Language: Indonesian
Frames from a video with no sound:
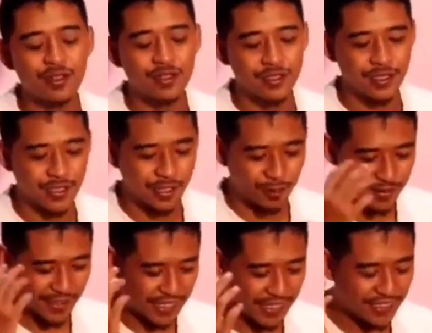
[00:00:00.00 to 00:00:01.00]
Mm-hmm. Jadi
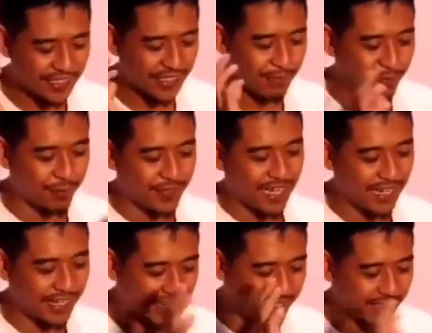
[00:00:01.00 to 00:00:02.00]
kalau misalnya energi ini mau
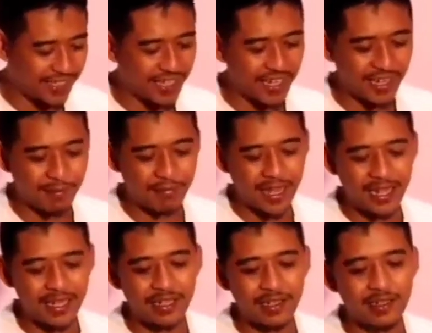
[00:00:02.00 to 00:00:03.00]
dialirkan ya dia
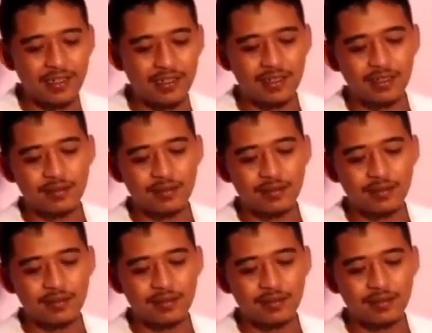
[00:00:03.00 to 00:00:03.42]
mengalir.